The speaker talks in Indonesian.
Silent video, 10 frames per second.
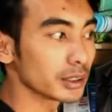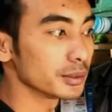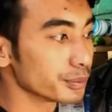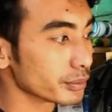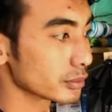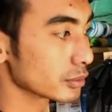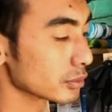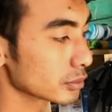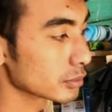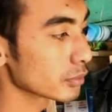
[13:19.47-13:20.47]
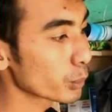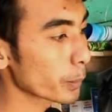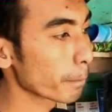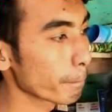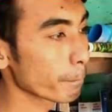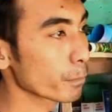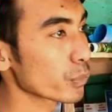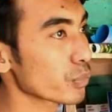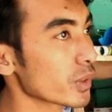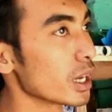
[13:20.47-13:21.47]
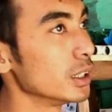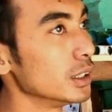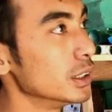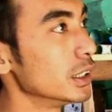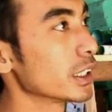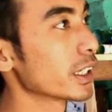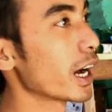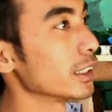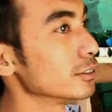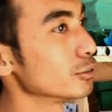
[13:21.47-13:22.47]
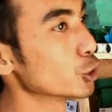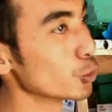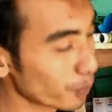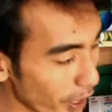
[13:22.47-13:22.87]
kalau bahasa kitanya ikan apa nih mas ikan, ikan cupang, ya?